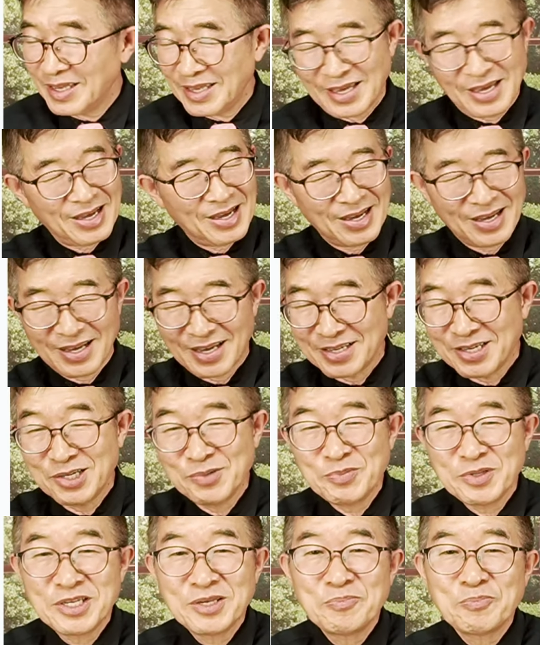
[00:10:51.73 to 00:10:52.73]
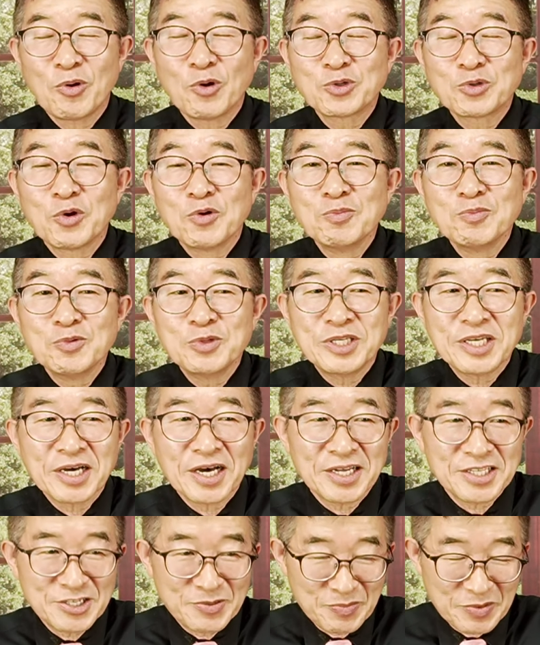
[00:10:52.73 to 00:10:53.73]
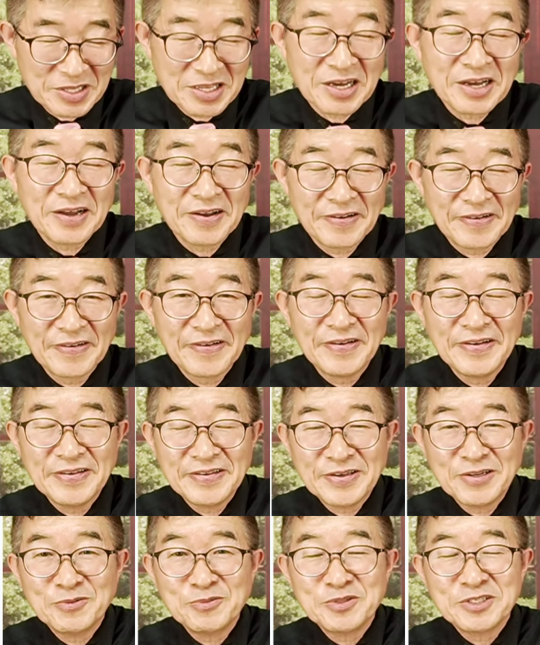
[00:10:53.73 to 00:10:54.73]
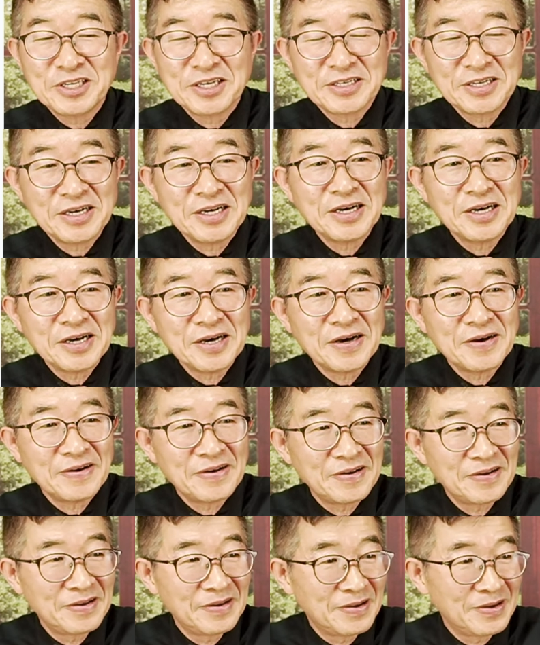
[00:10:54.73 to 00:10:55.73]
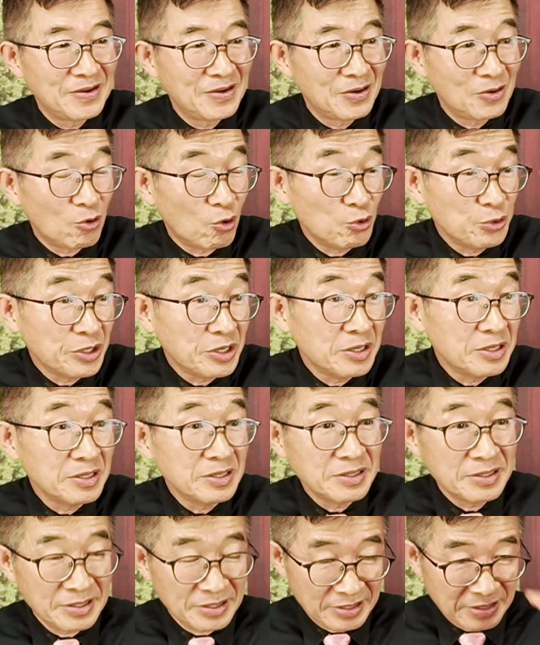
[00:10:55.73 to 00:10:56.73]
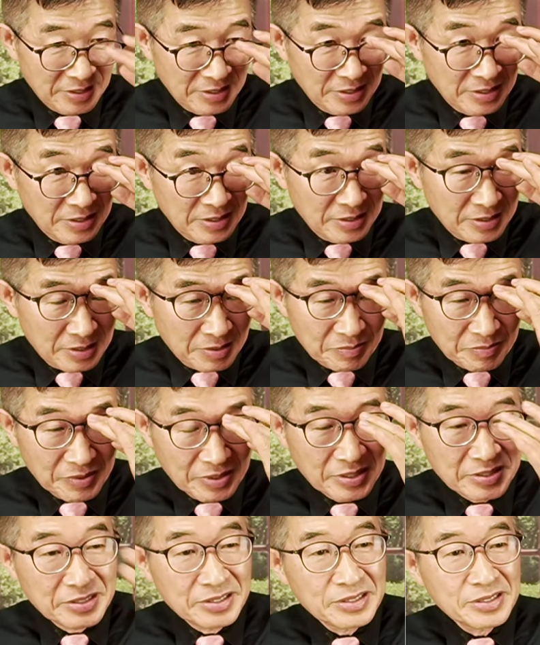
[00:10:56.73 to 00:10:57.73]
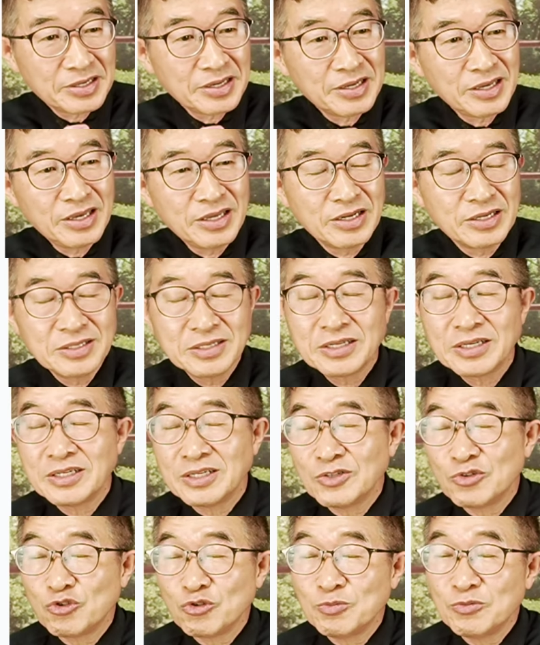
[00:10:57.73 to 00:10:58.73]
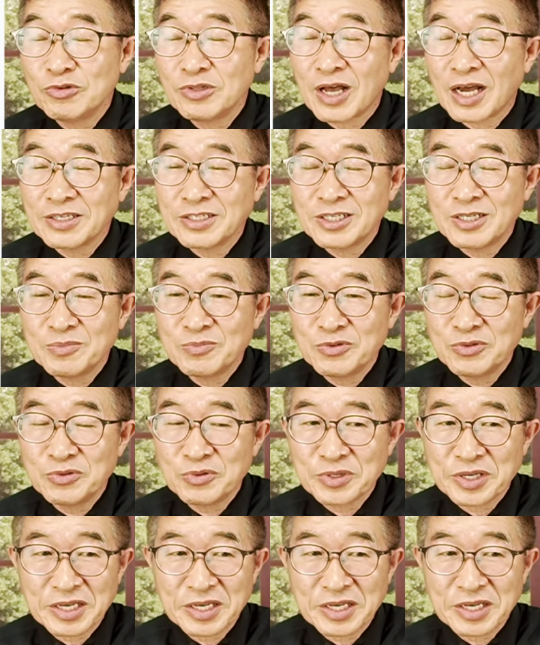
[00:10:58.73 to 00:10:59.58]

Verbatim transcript: 야, 여러분 이 보통 문제가 아닙니다. 여러분 제가 오늘 뭐 이렇게 이런저런 주문하시는 분도